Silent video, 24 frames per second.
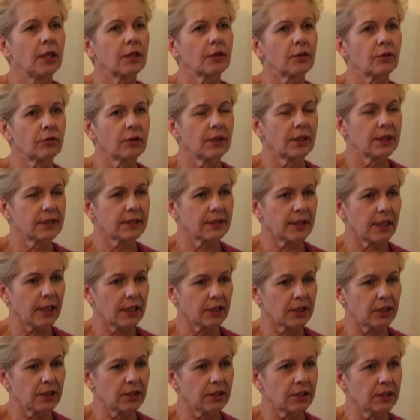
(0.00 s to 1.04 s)
To nie
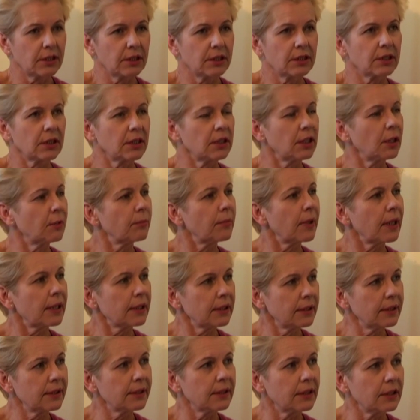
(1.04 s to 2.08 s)
znaczy, że nie ma
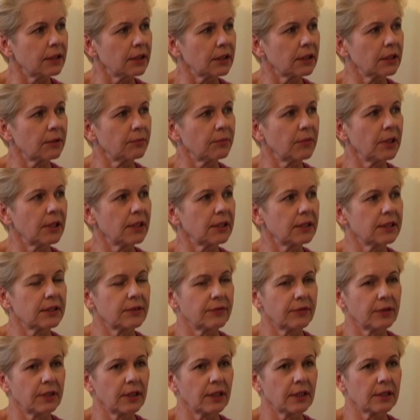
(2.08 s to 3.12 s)
innych miejsc
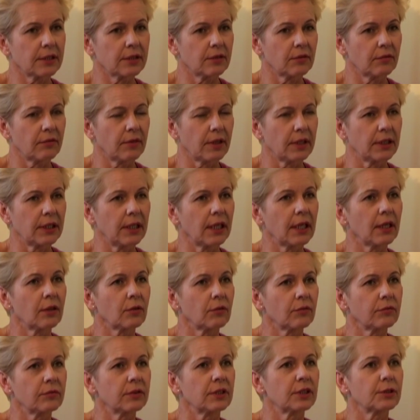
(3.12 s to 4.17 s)
finansowania,
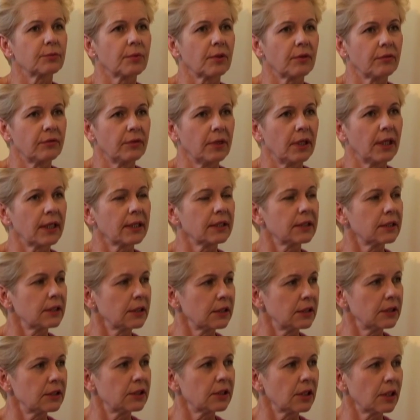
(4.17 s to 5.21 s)
również
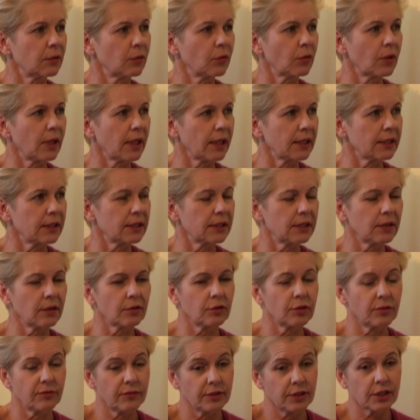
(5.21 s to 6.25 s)
profilaktyki czy edukacji.
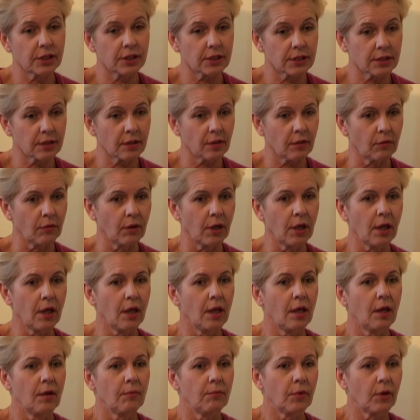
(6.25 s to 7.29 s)
Oczywiście są,
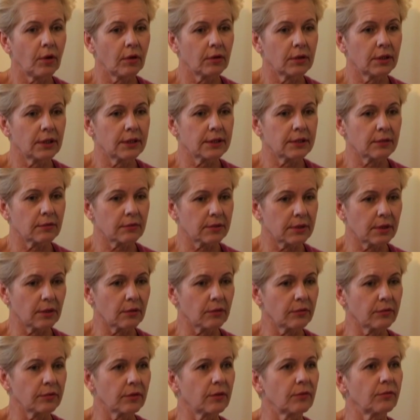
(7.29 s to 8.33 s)
bo one są
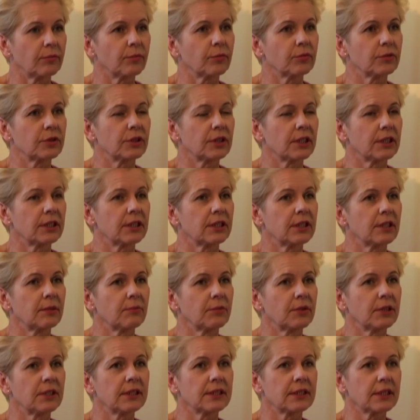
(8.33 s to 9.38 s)
zarówno w budżecie
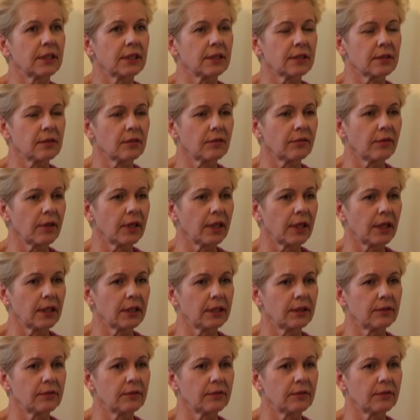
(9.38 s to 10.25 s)
ministra zdrowia, jak